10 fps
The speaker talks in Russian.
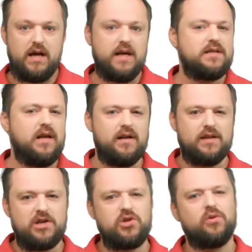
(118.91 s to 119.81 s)
Если
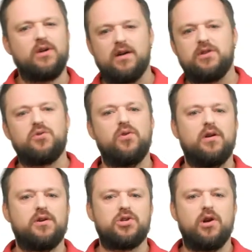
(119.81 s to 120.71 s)
на счет, карточку или
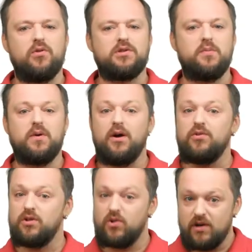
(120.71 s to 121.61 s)
кошелек собирают
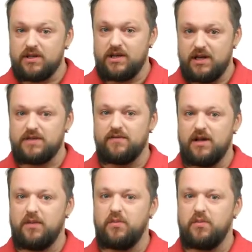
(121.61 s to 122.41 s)
не только средства на